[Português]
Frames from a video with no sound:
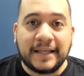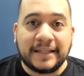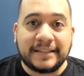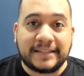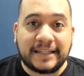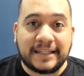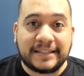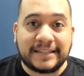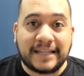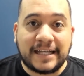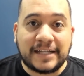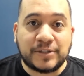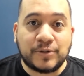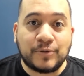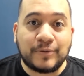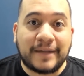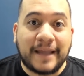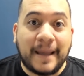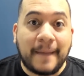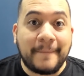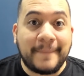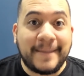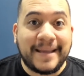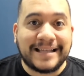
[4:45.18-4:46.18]
Vocês acham
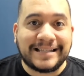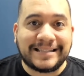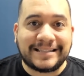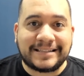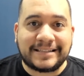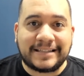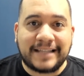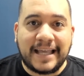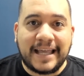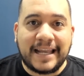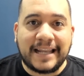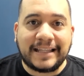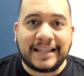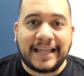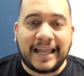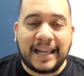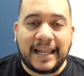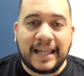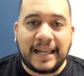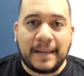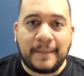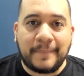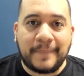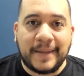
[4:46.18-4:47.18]
que é besteira da
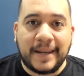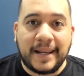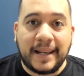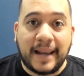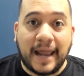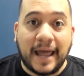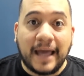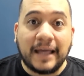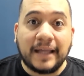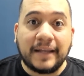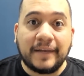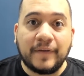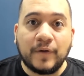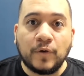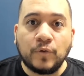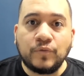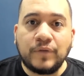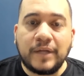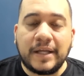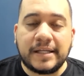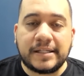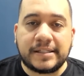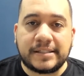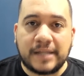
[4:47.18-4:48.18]
Leila Pereira não
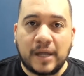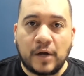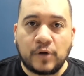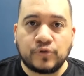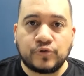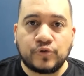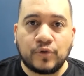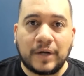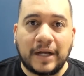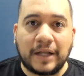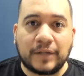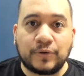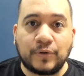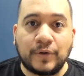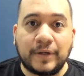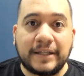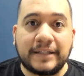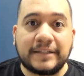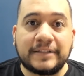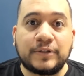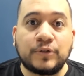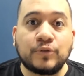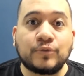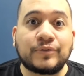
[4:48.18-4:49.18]
deixar os
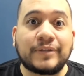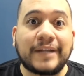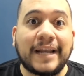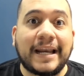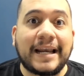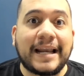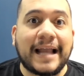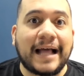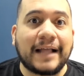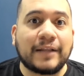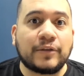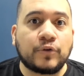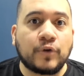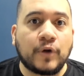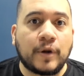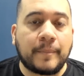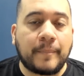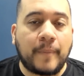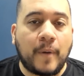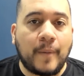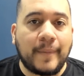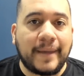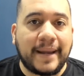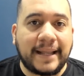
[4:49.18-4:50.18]
jogadores e o treinador
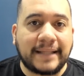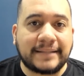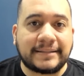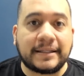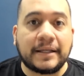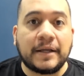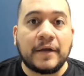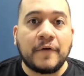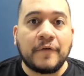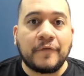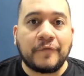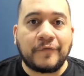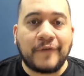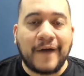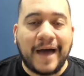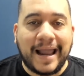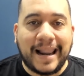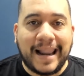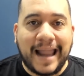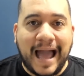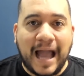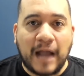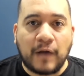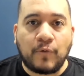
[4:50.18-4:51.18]
palmeirense
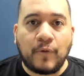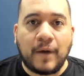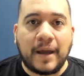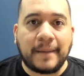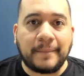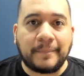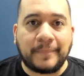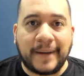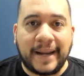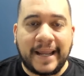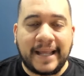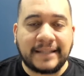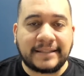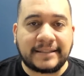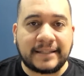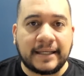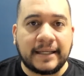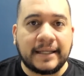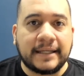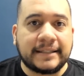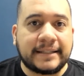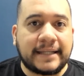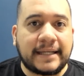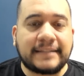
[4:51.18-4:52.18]
falar com a imprensa? O
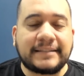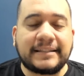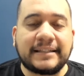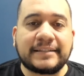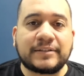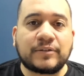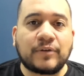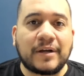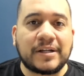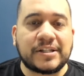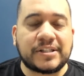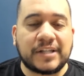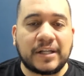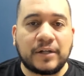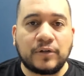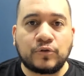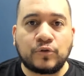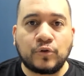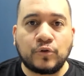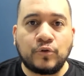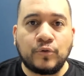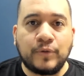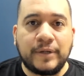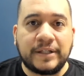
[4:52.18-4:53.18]
que vocês estão achando
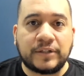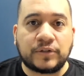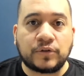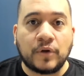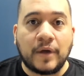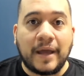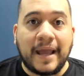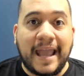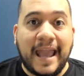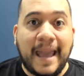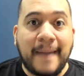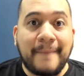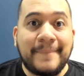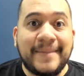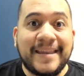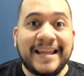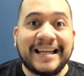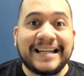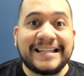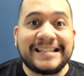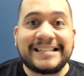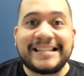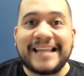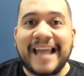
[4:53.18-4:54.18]
tudo isso? É
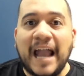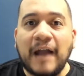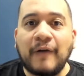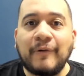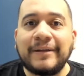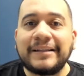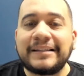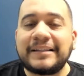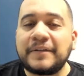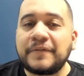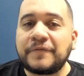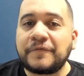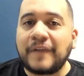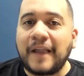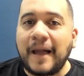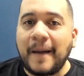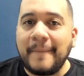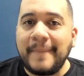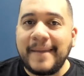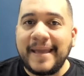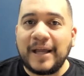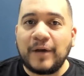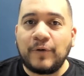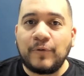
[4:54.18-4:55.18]
briga de ego entre
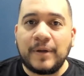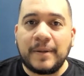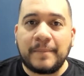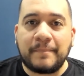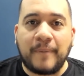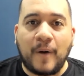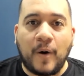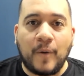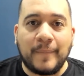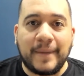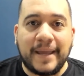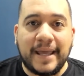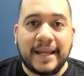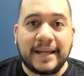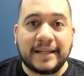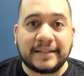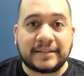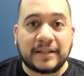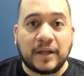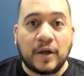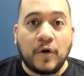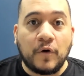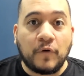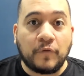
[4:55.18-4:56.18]
Flamengo e
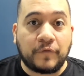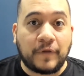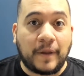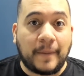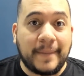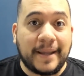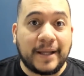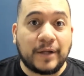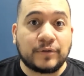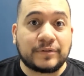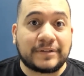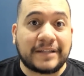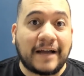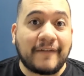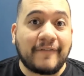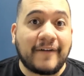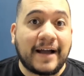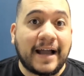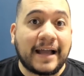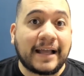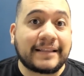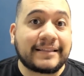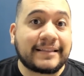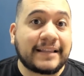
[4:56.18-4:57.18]
Palmeiras? O Flamengo
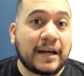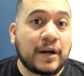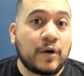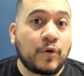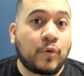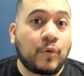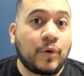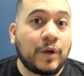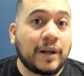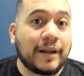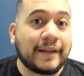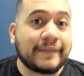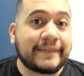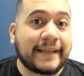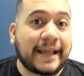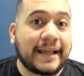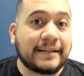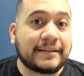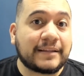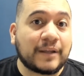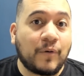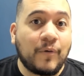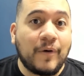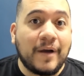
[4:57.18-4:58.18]
tava tranquilo até
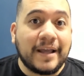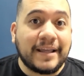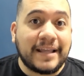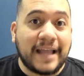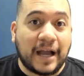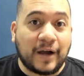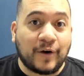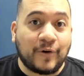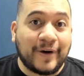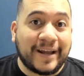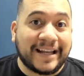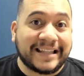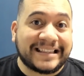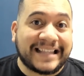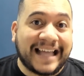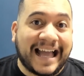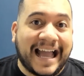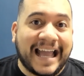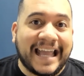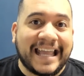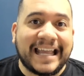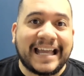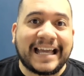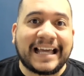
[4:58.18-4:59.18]
então e agora tá
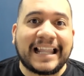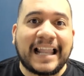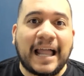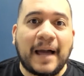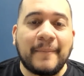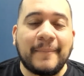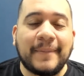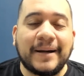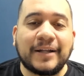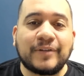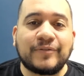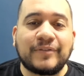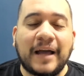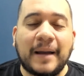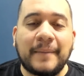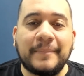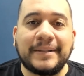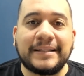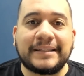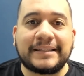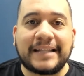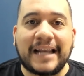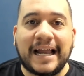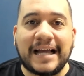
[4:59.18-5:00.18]
reclamando da
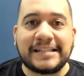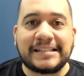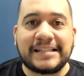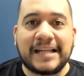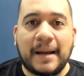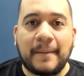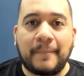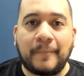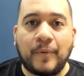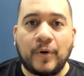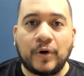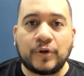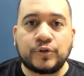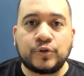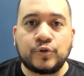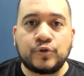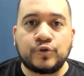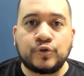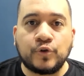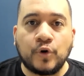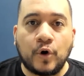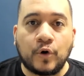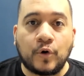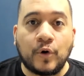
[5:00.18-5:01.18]
arbitragem arbitragem após o
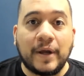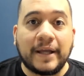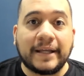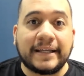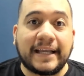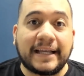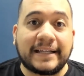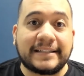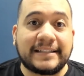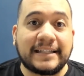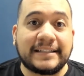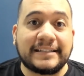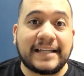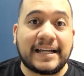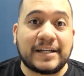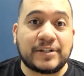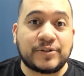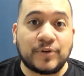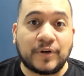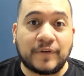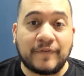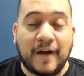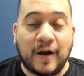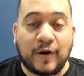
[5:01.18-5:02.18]
jogo. O que vocês
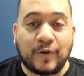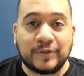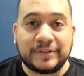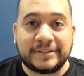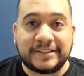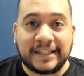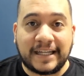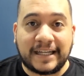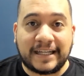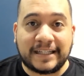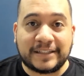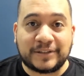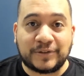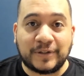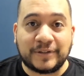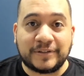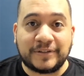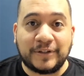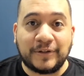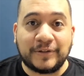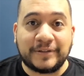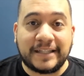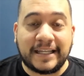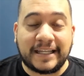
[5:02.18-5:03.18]
acham que vai acontecer com essas
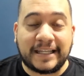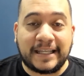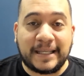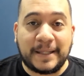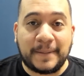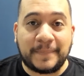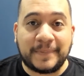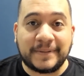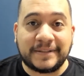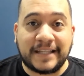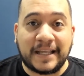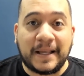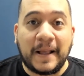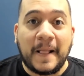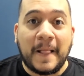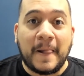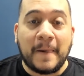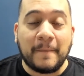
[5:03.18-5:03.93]
duas equipes, hein?